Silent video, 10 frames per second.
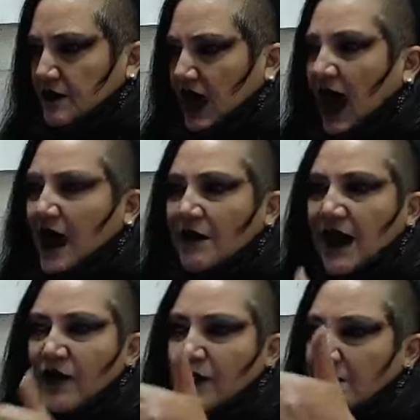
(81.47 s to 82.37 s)
Ha
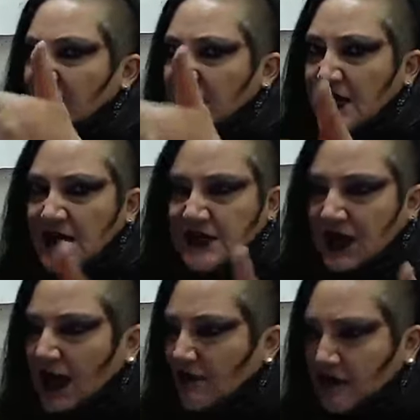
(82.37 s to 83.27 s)
hablado de medidas
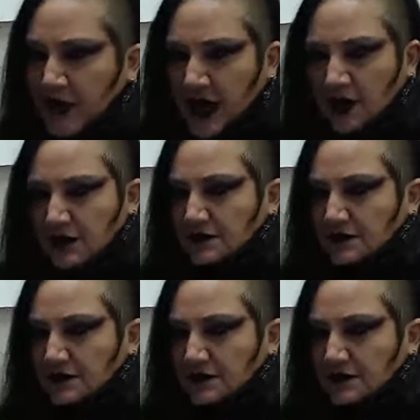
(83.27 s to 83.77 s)
a febrero,